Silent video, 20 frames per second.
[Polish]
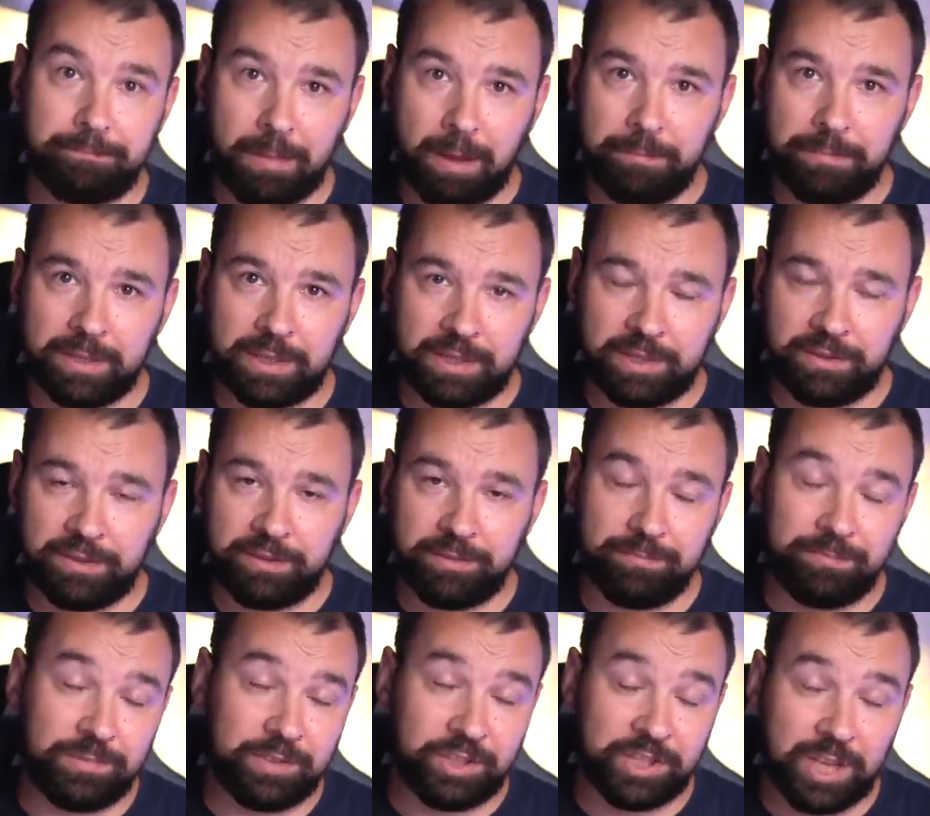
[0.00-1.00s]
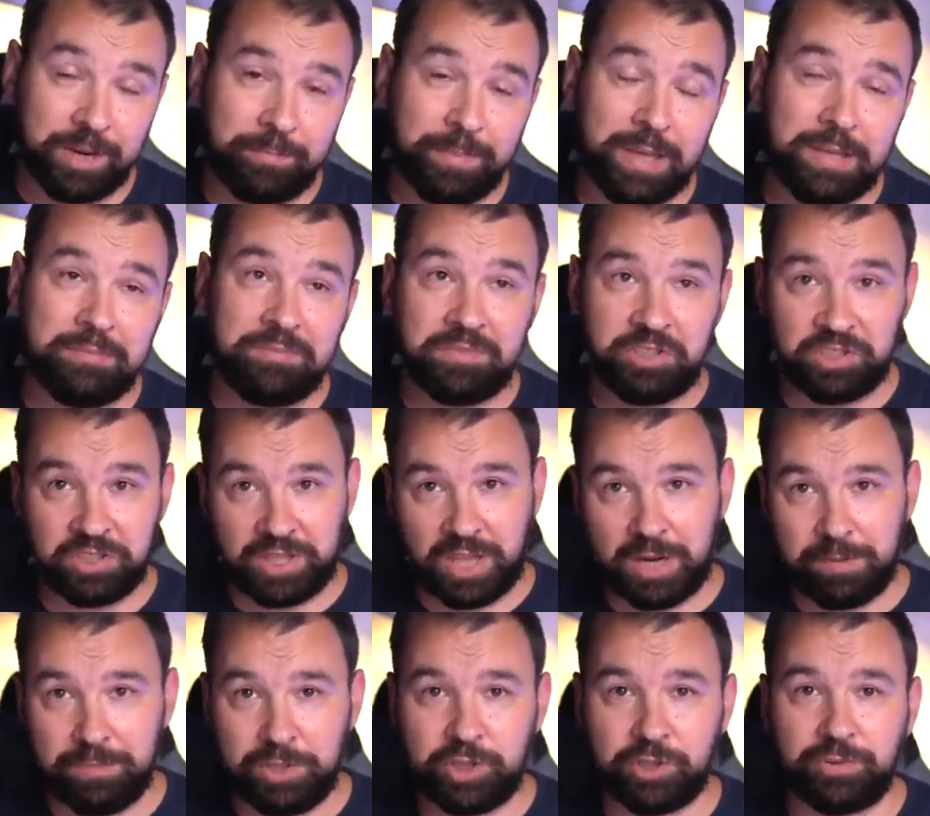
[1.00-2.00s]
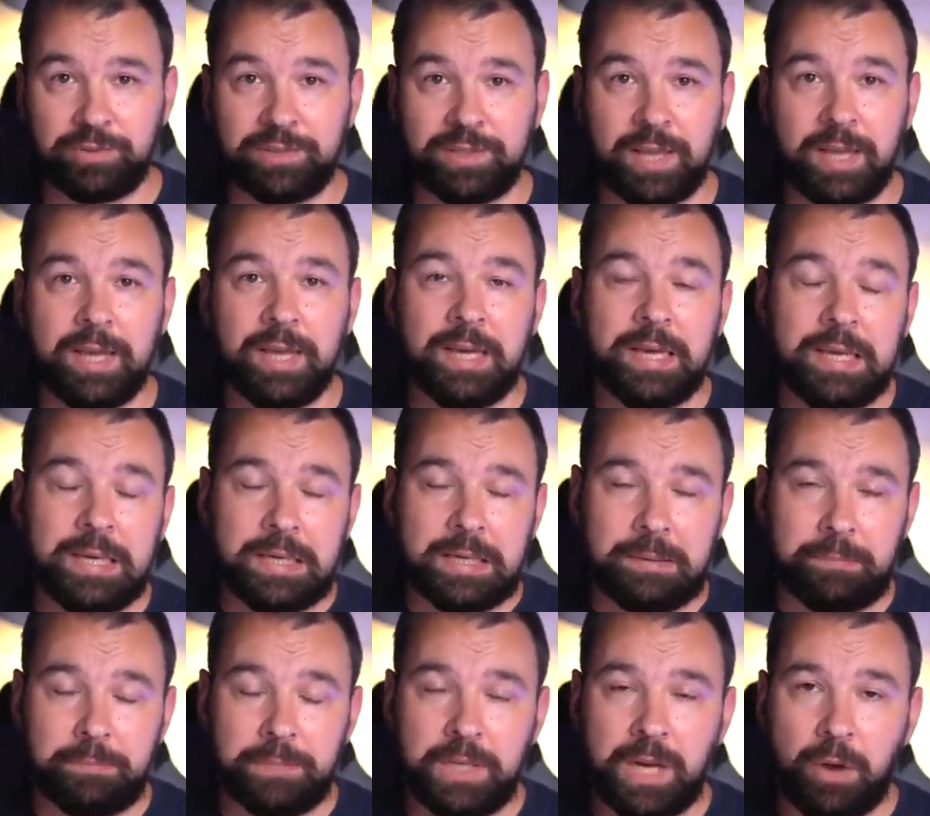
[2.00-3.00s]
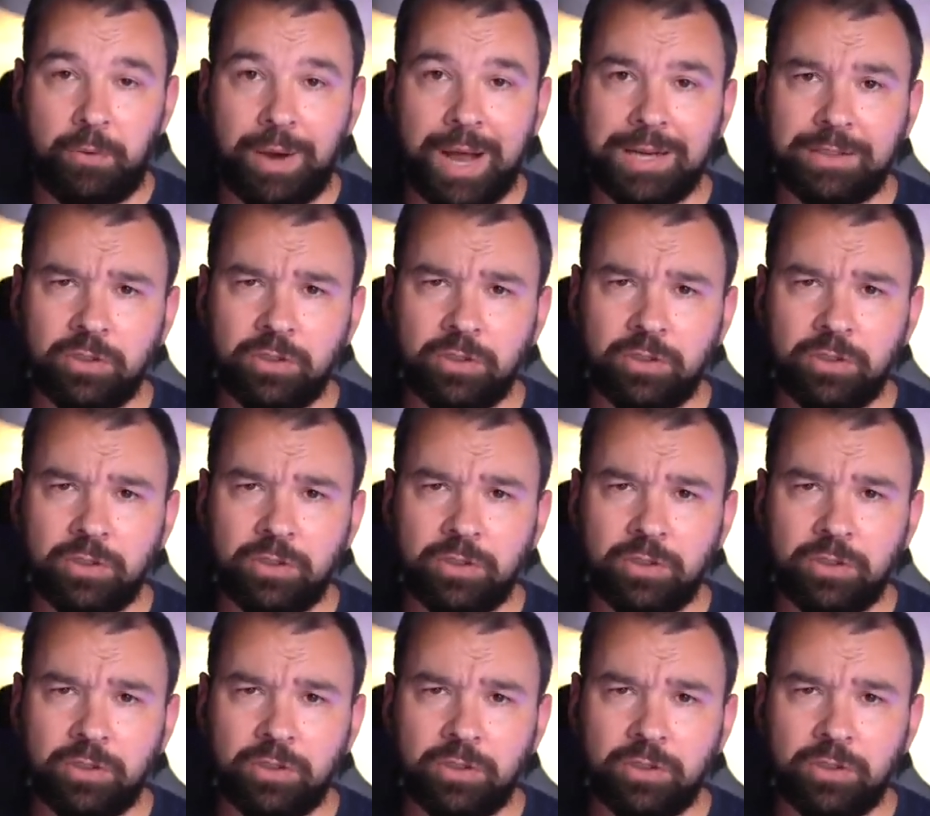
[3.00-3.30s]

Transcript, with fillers: Mamy sierpień, 4 miesiące minęły.